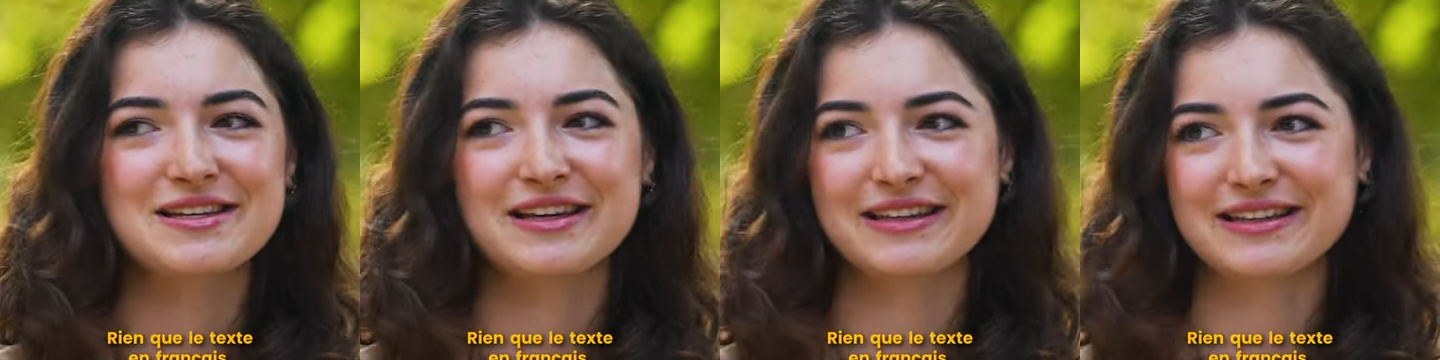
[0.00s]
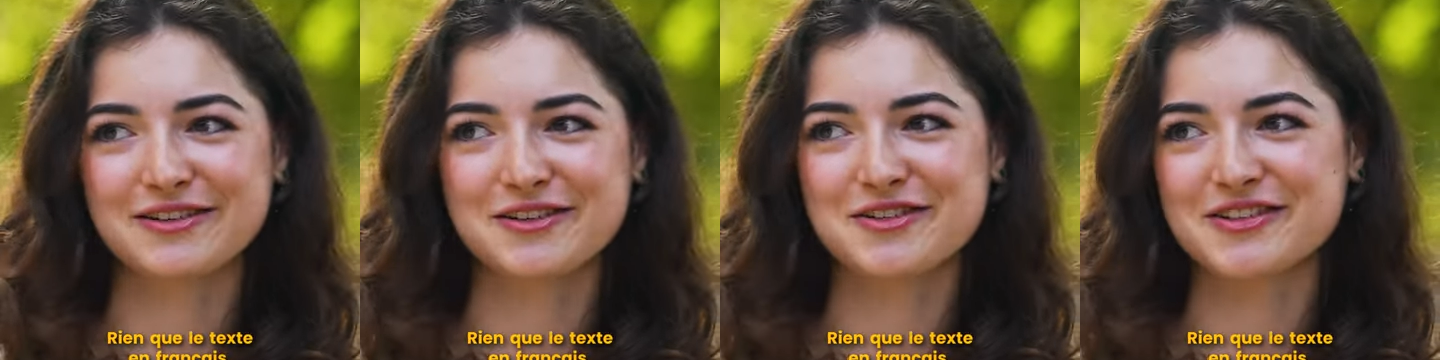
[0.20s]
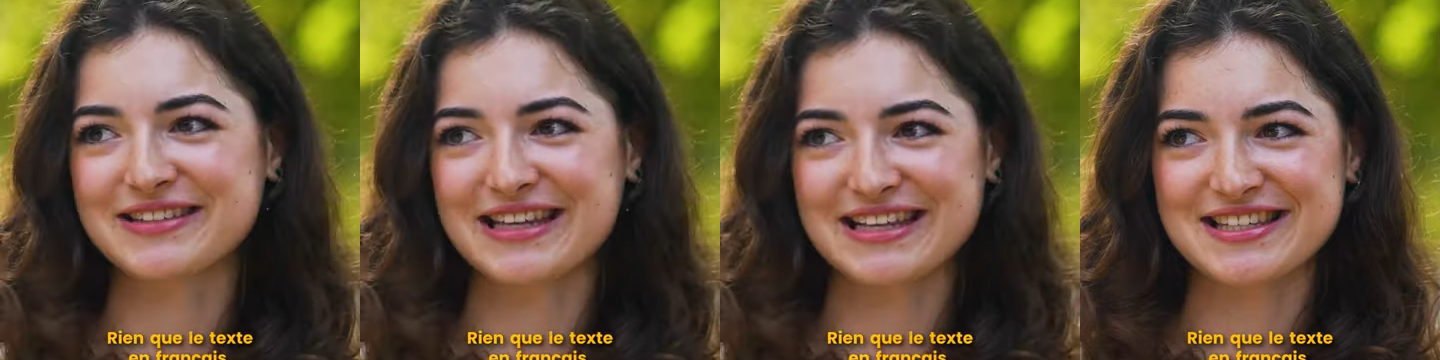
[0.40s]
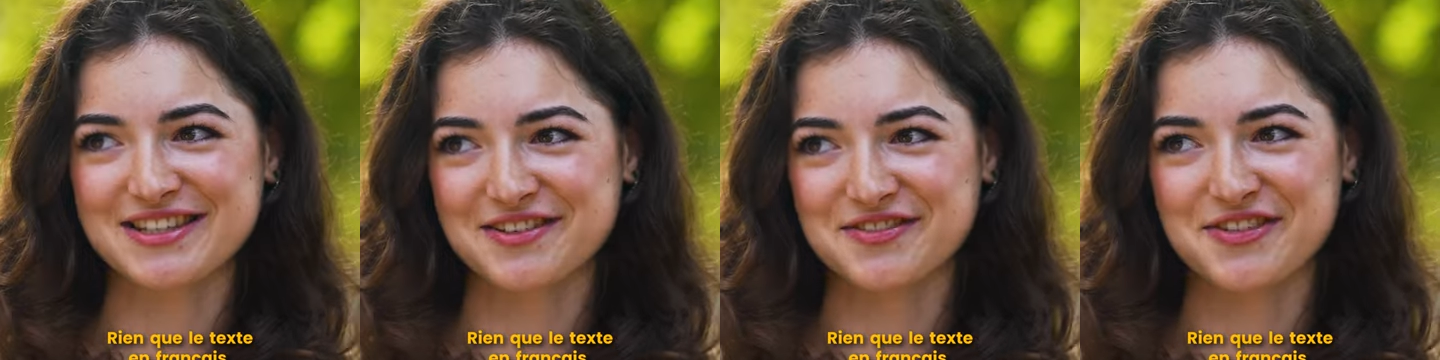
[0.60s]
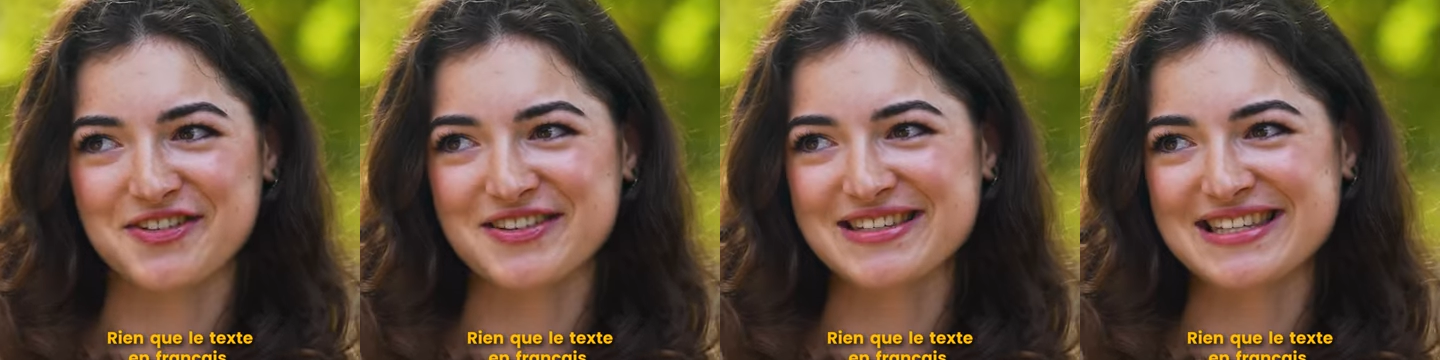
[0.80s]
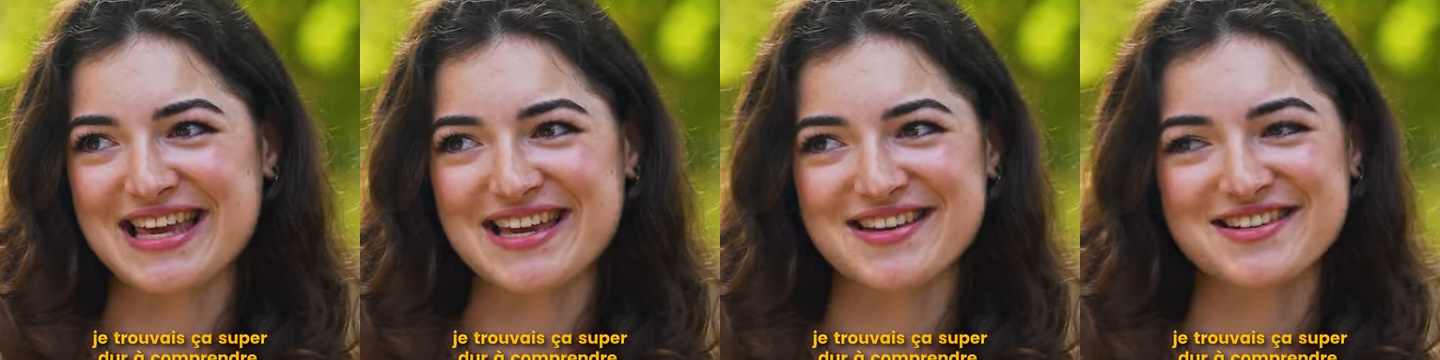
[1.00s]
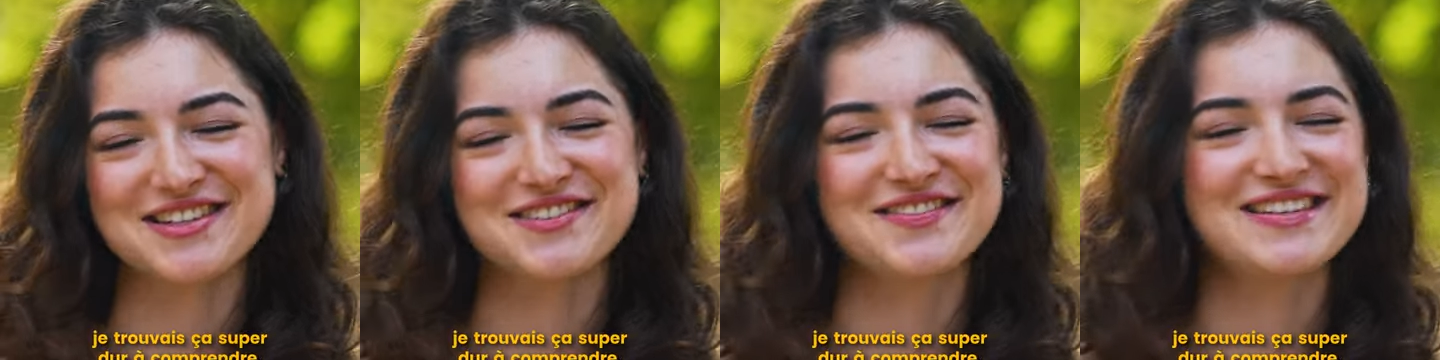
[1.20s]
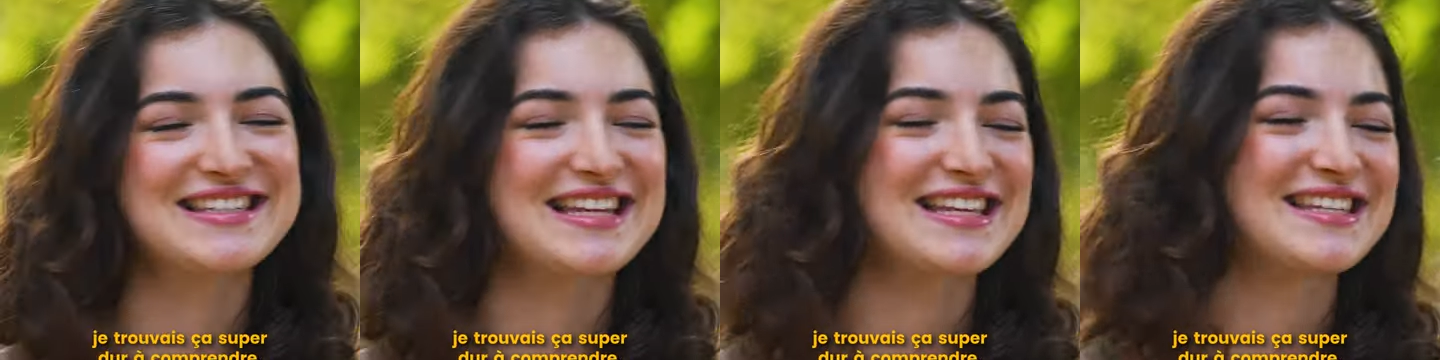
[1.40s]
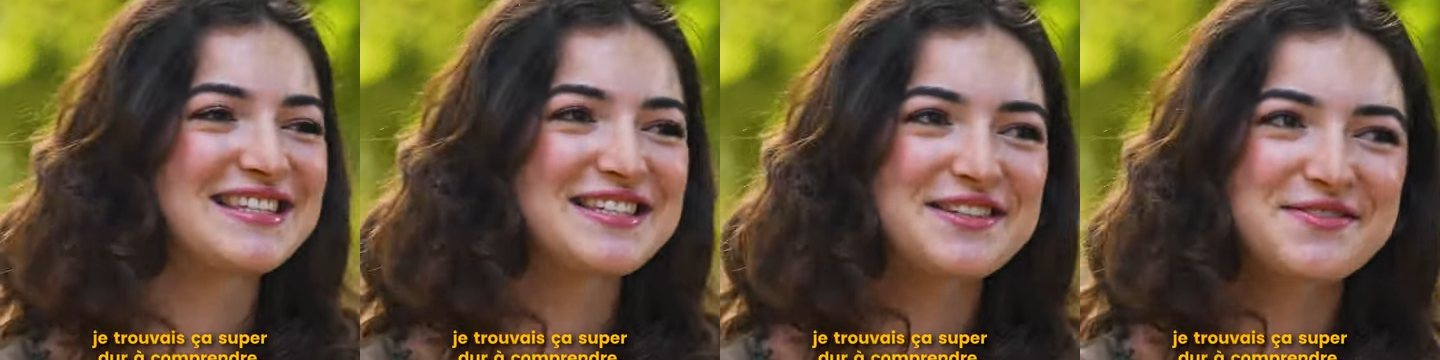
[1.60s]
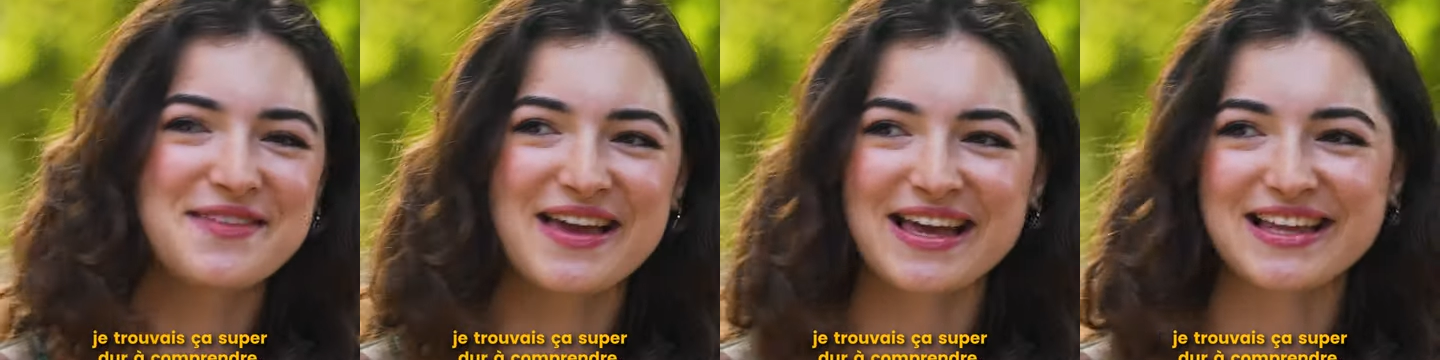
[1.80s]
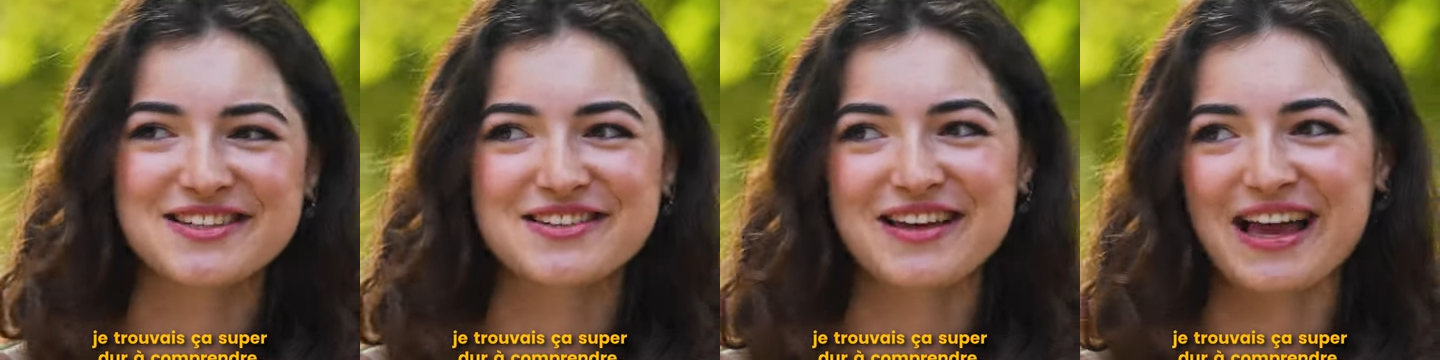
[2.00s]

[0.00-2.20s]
Rien que le texte en français, je trouvais ça super dur